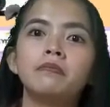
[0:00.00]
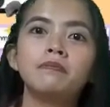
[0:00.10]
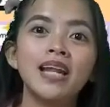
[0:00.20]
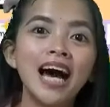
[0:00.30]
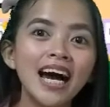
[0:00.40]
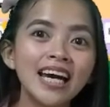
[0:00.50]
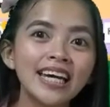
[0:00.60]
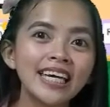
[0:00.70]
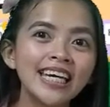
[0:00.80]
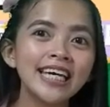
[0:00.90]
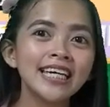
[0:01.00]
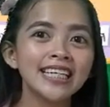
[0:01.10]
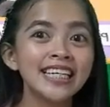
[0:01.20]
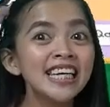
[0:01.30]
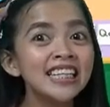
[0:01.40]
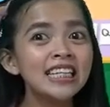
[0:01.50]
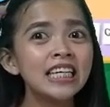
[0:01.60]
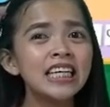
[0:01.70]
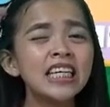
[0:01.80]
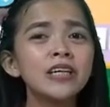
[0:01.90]
Blackie,
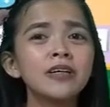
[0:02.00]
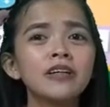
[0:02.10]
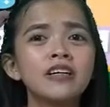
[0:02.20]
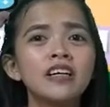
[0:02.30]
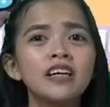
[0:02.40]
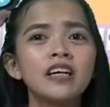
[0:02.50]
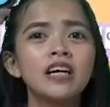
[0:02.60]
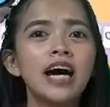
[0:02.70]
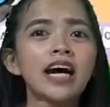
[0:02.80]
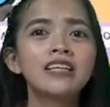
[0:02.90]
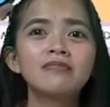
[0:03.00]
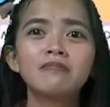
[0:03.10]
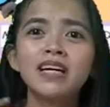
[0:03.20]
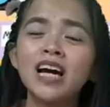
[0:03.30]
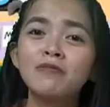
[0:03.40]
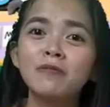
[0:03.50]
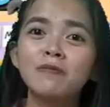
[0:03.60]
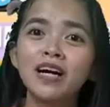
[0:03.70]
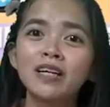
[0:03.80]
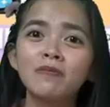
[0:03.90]
Kitty, at marami
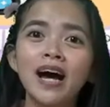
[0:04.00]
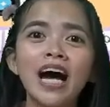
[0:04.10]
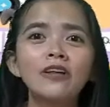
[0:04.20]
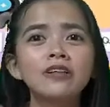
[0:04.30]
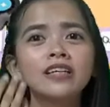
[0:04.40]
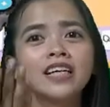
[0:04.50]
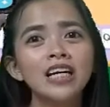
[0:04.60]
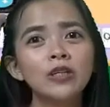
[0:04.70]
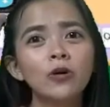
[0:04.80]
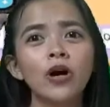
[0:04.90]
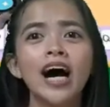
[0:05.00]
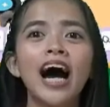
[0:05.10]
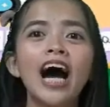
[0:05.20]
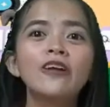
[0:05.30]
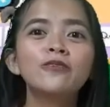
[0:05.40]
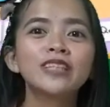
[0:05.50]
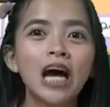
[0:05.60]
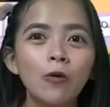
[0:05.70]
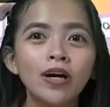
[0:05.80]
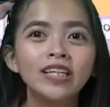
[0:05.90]
pang iba. At kayo, anong
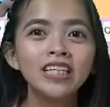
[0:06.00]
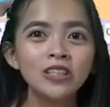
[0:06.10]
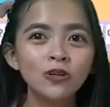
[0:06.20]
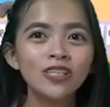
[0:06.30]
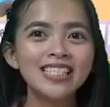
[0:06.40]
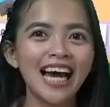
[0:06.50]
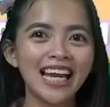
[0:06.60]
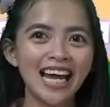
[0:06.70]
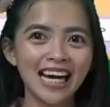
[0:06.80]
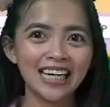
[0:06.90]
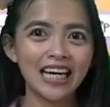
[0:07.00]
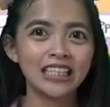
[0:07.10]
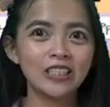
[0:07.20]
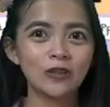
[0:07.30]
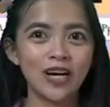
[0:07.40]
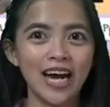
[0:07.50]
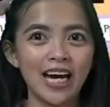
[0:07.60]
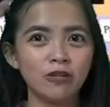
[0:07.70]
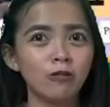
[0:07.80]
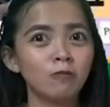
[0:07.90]
tawag ninyo sa alaga ninyong
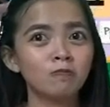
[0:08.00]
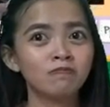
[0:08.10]
hayop?